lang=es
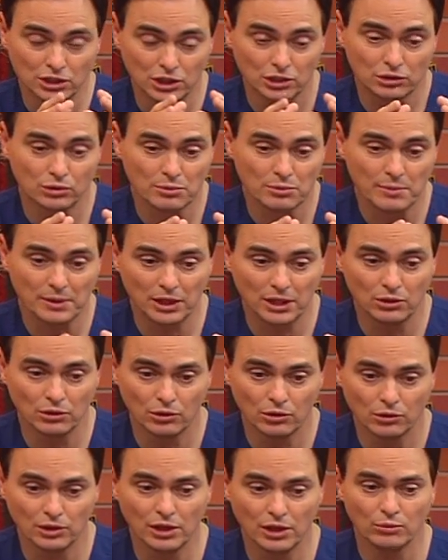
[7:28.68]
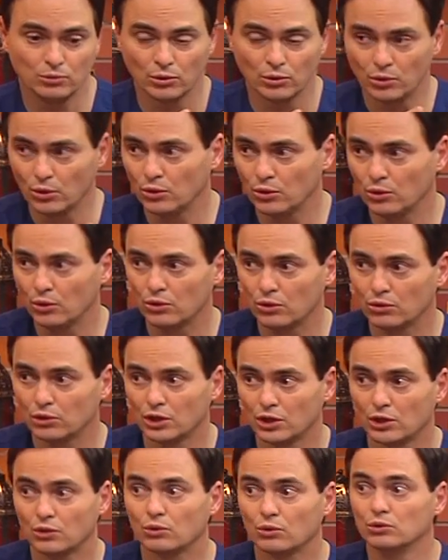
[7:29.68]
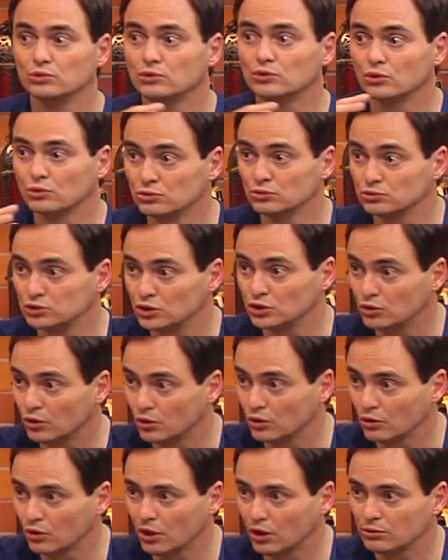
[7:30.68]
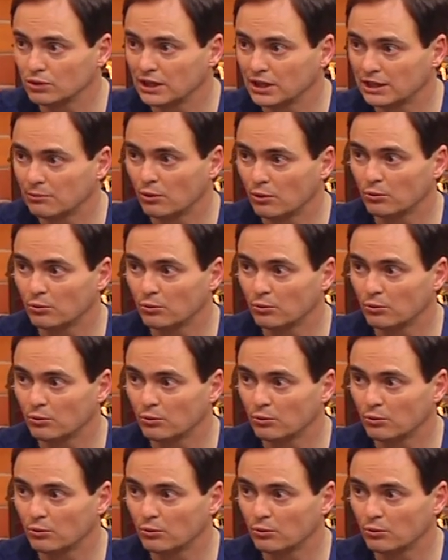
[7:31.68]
esto me imagino que lo lleva un urólogo junto con un psicólogo, hay un equipo